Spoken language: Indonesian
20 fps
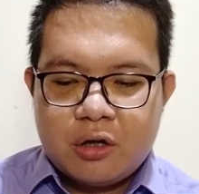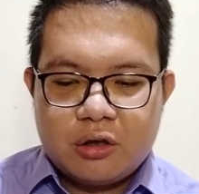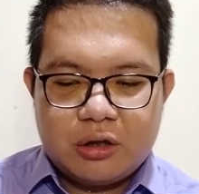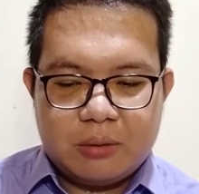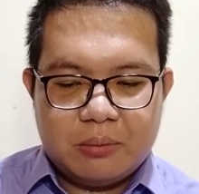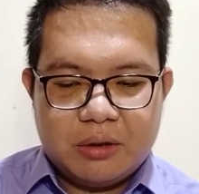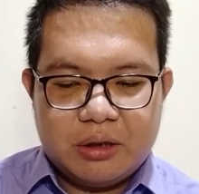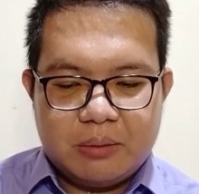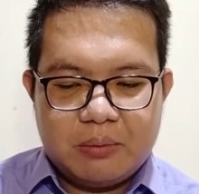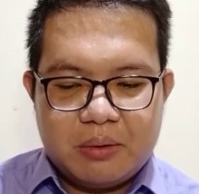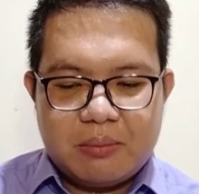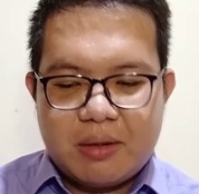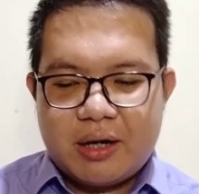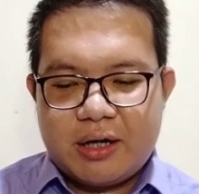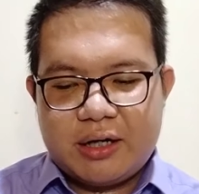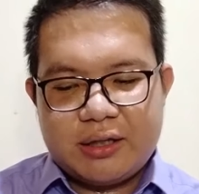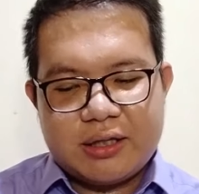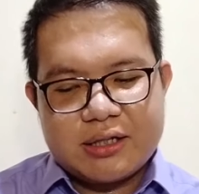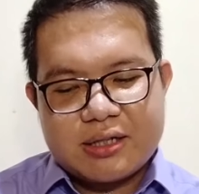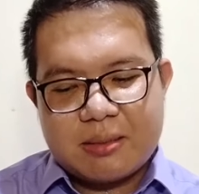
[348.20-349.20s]
Teman-teman
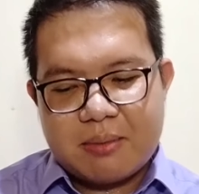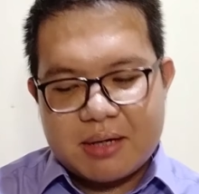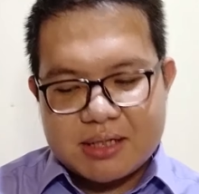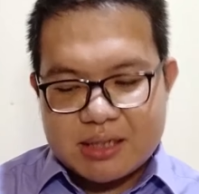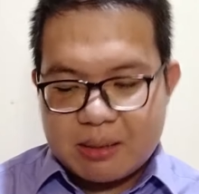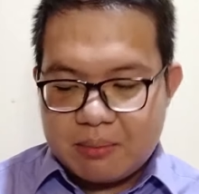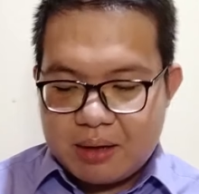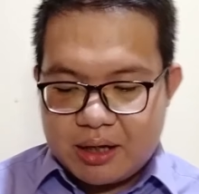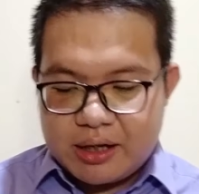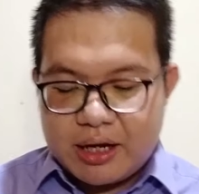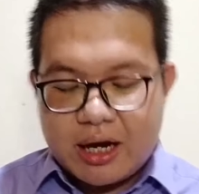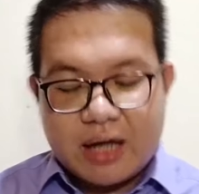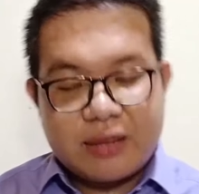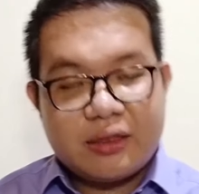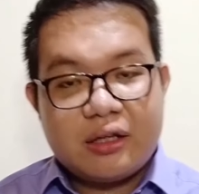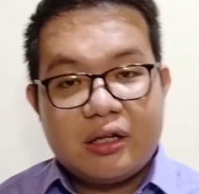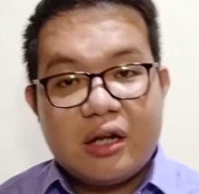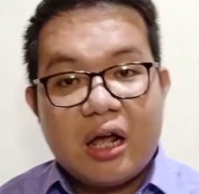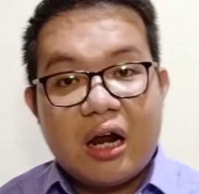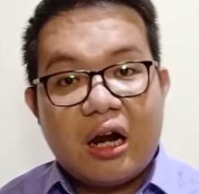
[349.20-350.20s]
mari kita sama-sama
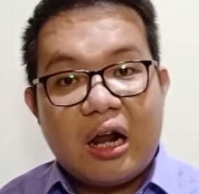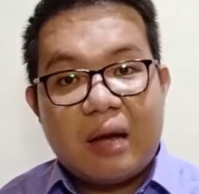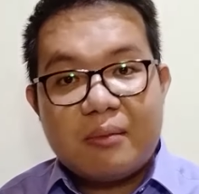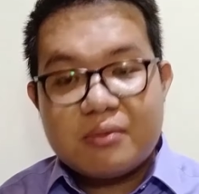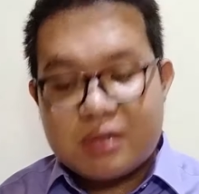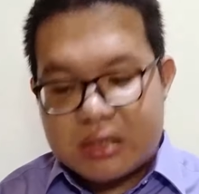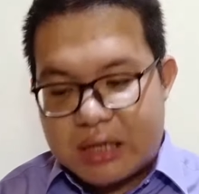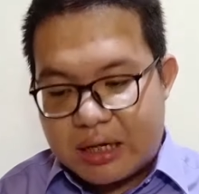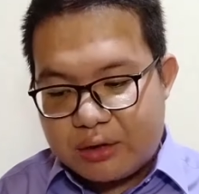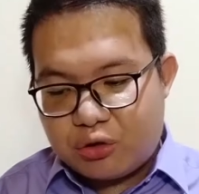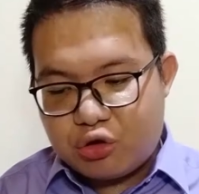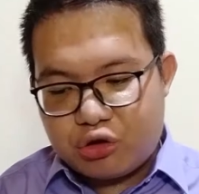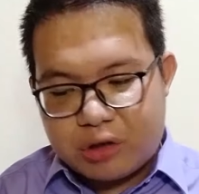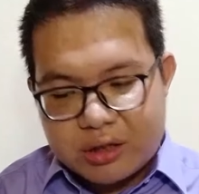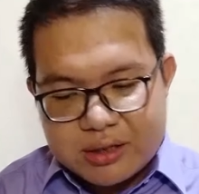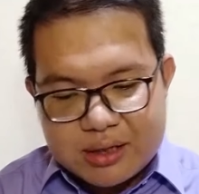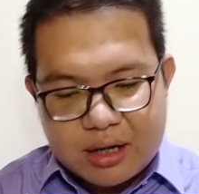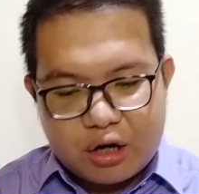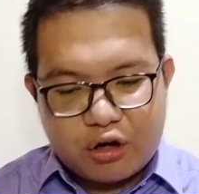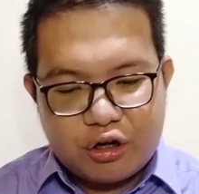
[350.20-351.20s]
lihat di dalam satu
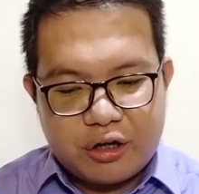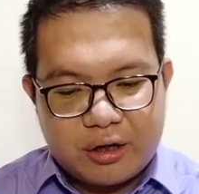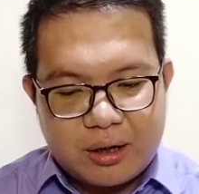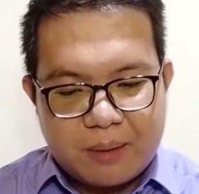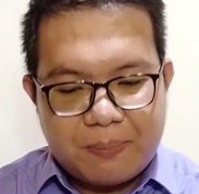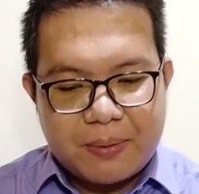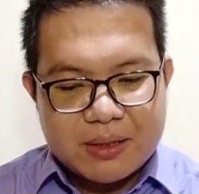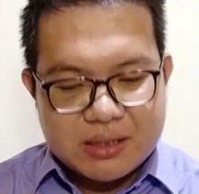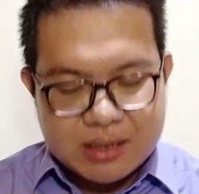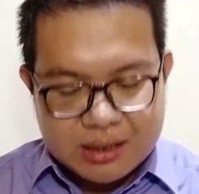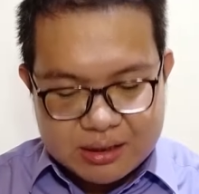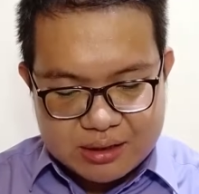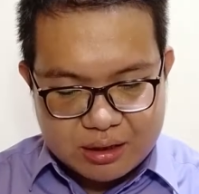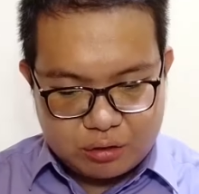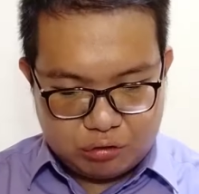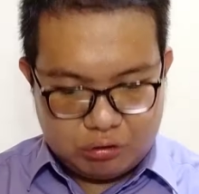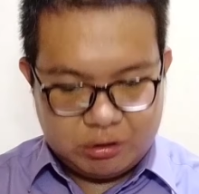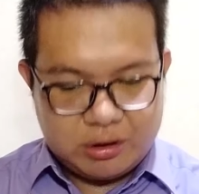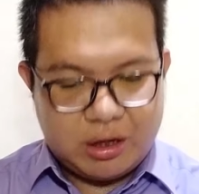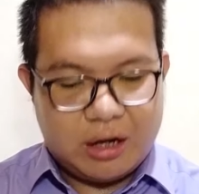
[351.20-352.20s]
Tesalonika pasal 1
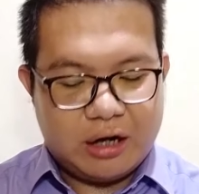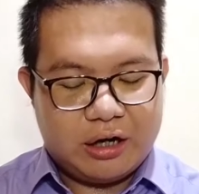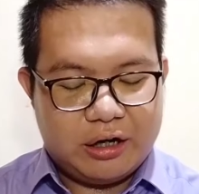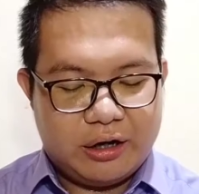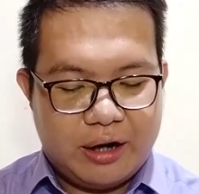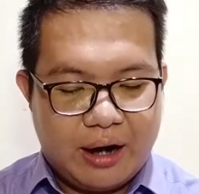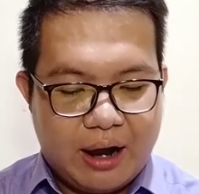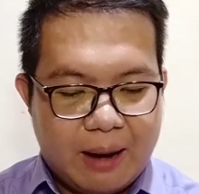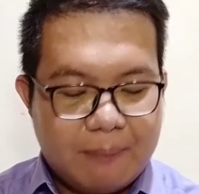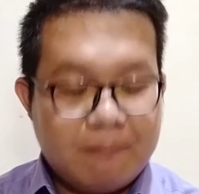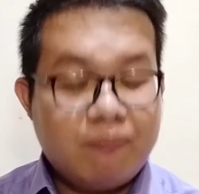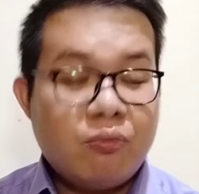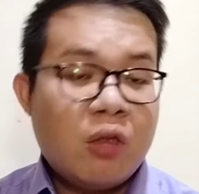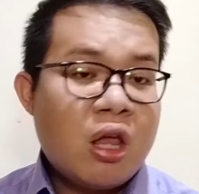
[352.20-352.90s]
ayat yang ke-6.